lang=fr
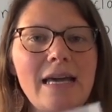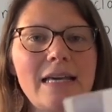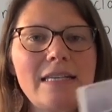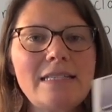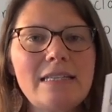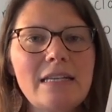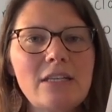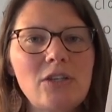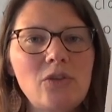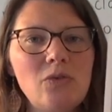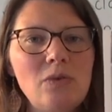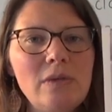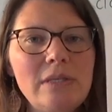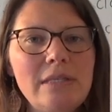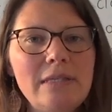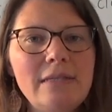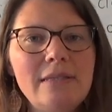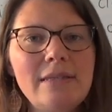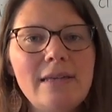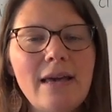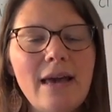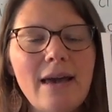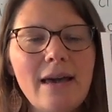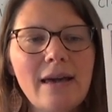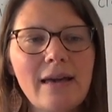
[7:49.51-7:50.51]
Cette
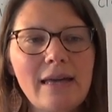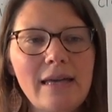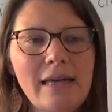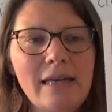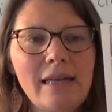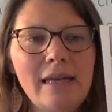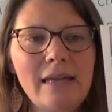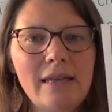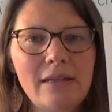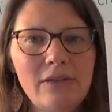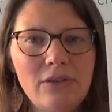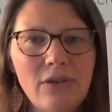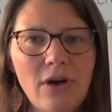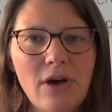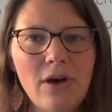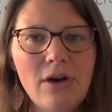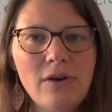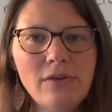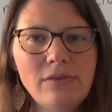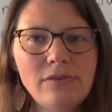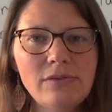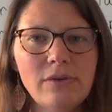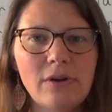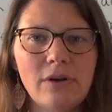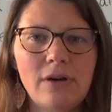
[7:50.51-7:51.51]
cuisinière est
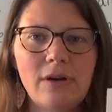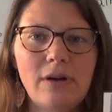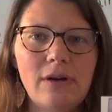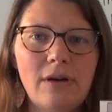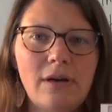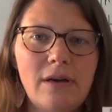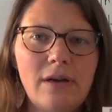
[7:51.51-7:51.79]
neuve,